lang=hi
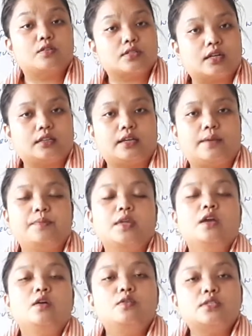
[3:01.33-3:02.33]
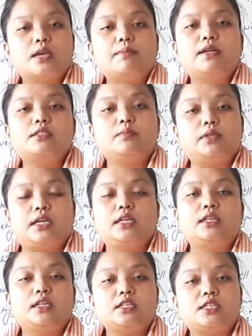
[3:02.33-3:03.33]
हो सकता है उसके बाद जब धीरे
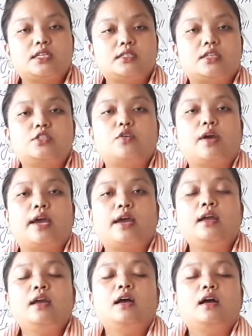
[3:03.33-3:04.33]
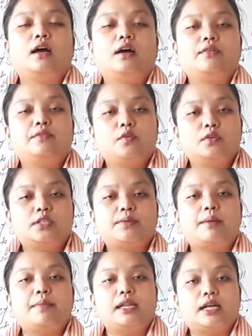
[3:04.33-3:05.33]
धीरे चीज़ें जो है uh, वो जब
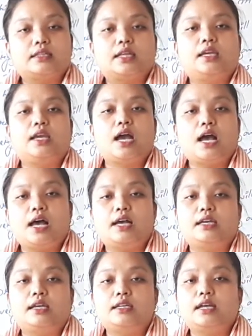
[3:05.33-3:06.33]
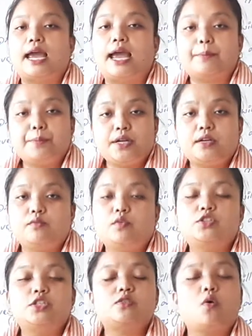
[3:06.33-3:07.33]
हमें लगता है कि हाँ इट हैपन वो
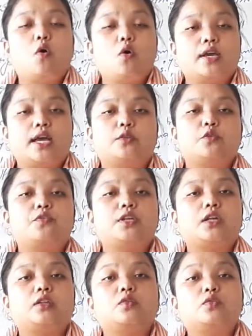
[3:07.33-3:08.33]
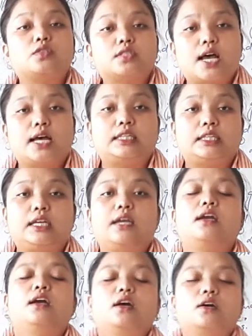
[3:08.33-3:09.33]
चीज़ हो गया तो फिर क्या होता है गुस्सा आती
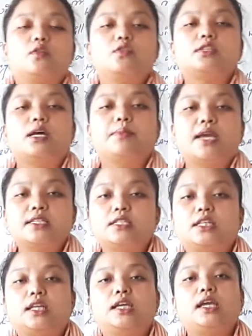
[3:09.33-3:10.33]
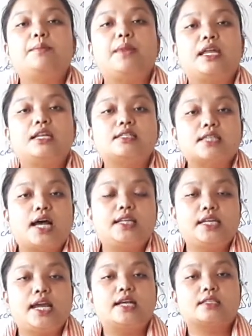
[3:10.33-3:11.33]
है गुस्सा हम कैसे जाता है कि मेरे
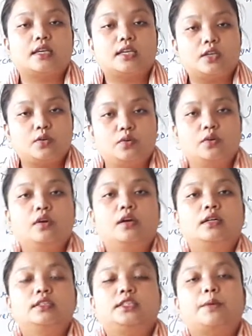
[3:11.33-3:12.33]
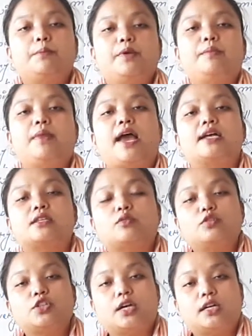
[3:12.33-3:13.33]
साथ ही ऐसा क्यों जब भी मैं ऐसा
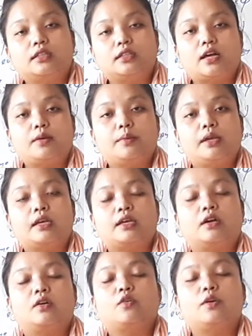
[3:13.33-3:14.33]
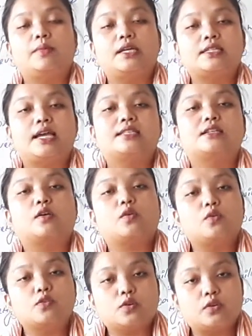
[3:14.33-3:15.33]
कुछ करता हूँ uh, कोई मेरे से ऐसा
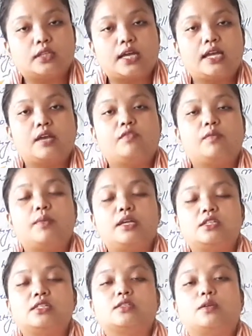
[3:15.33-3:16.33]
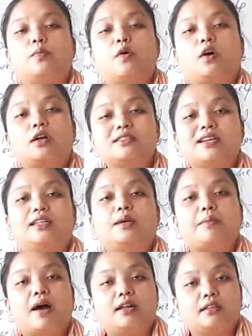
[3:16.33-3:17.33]
क्लोज होता है या फिर मैं जिससे बहुत ज़्यादा
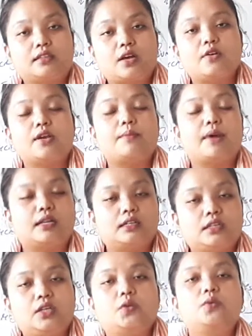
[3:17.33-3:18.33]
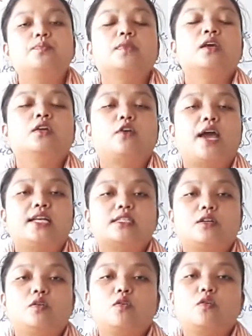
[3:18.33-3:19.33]
मानता हूँ या मानती हूँ तो
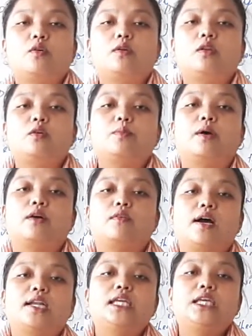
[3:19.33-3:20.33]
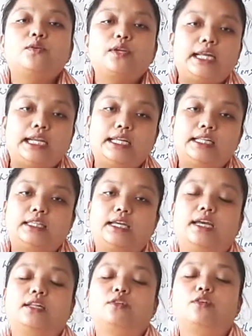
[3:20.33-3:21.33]
ऐसे लोगों को लोग भगवान क्यों ले लेते
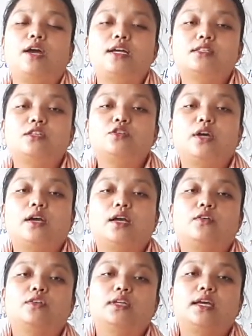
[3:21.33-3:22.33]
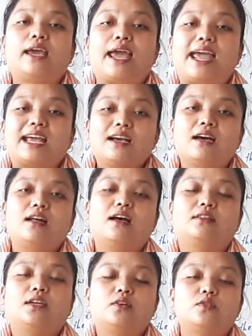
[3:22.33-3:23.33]
हैं तो ऐसे जो एक होता है कि एंगर
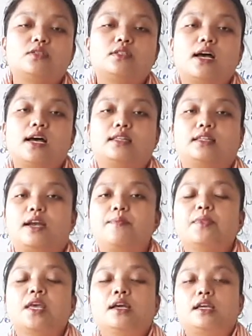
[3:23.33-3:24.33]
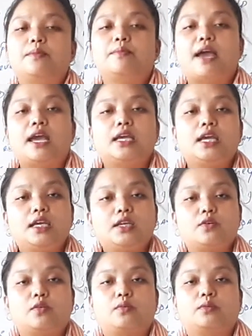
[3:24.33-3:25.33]
आता है गुस्सा आता है कि मैं ही
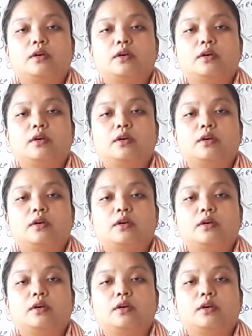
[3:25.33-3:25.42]
क्यों